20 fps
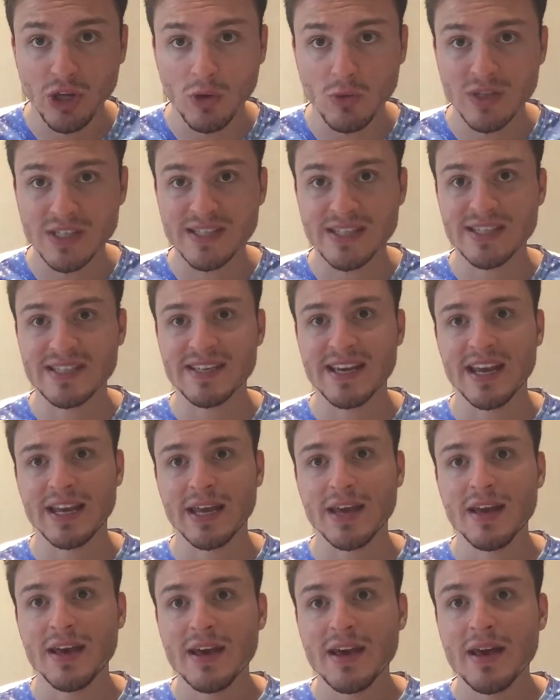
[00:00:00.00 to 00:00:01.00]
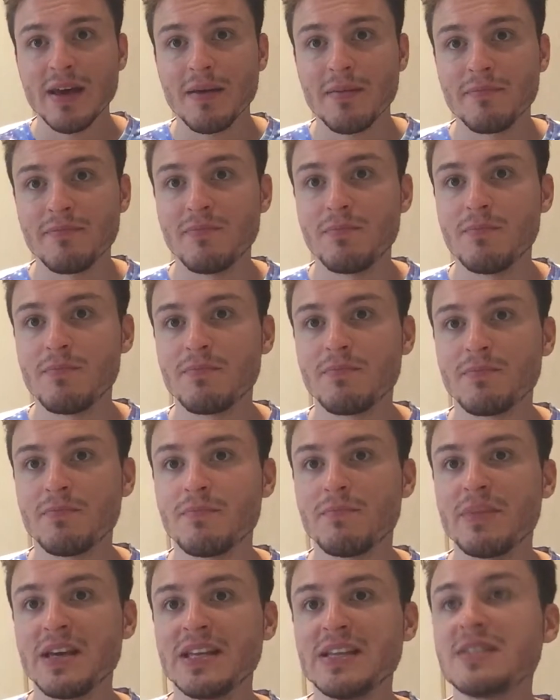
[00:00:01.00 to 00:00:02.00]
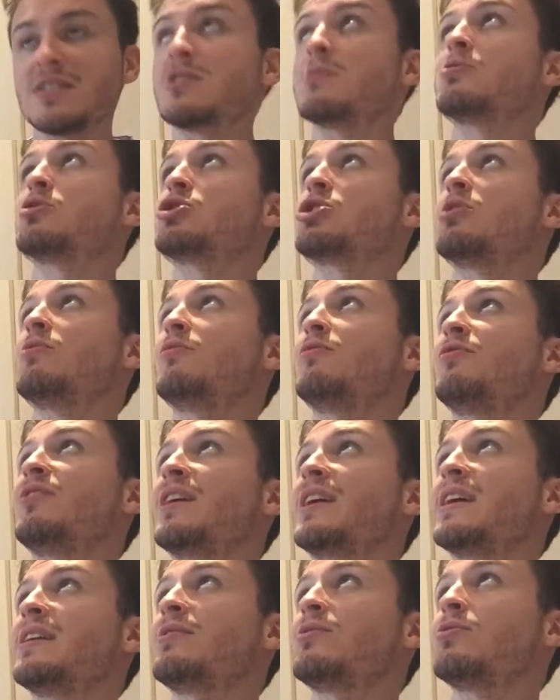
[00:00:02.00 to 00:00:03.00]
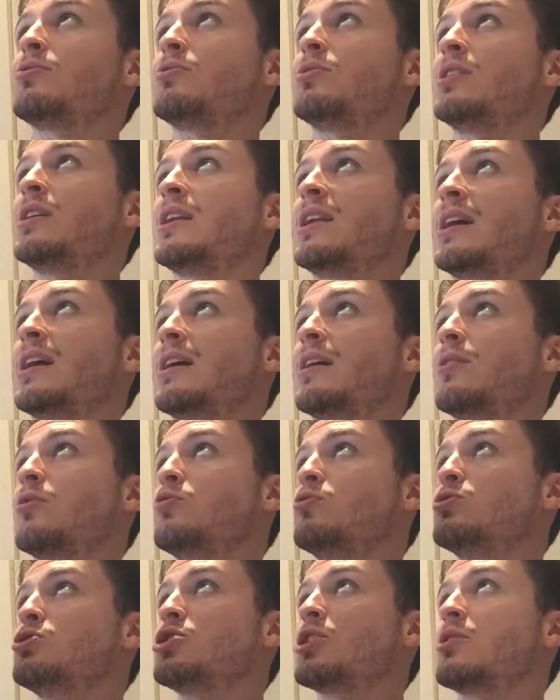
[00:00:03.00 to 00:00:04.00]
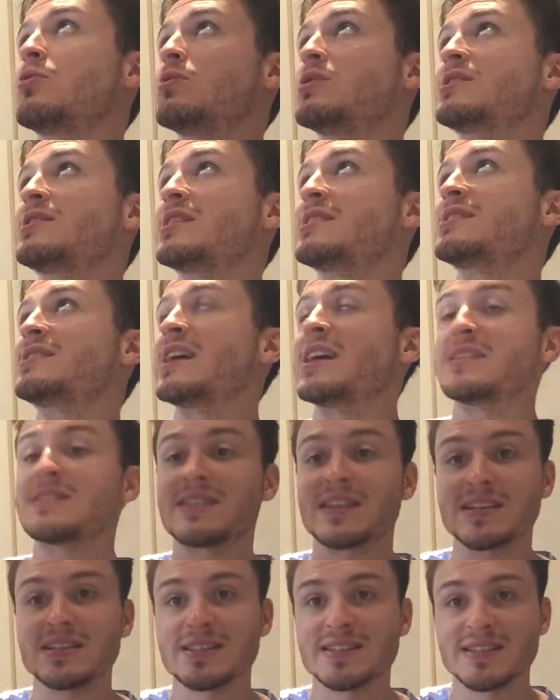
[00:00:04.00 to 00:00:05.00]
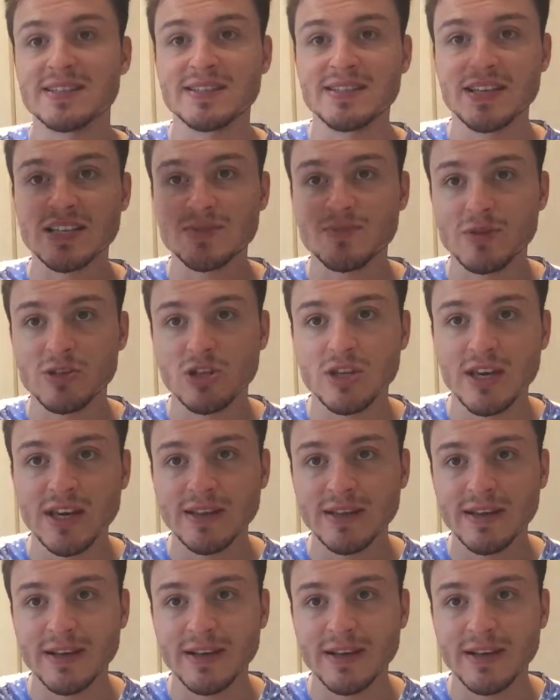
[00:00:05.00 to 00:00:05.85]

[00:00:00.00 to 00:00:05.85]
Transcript: queste serie. Mm, benissimo, c'è un faretto della luce in questa stanza che si sta spegnendo e